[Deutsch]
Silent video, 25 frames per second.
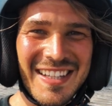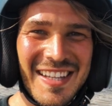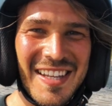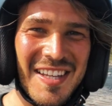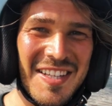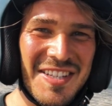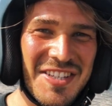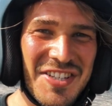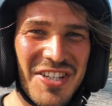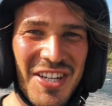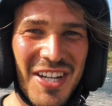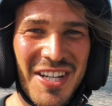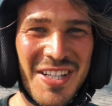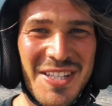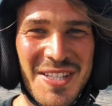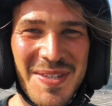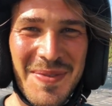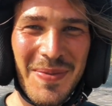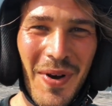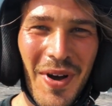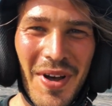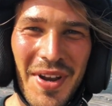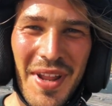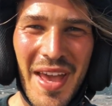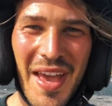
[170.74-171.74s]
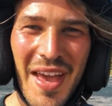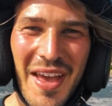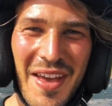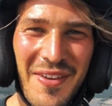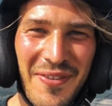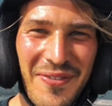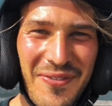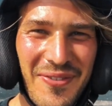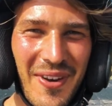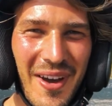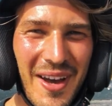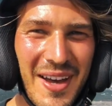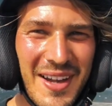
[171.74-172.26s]
Kids just wanna have
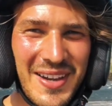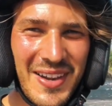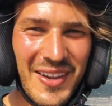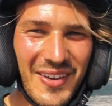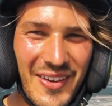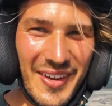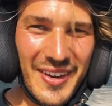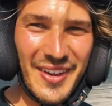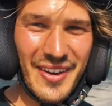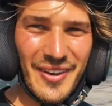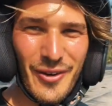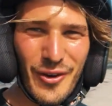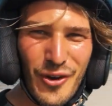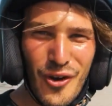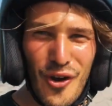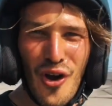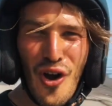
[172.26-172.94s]
fun, Leute.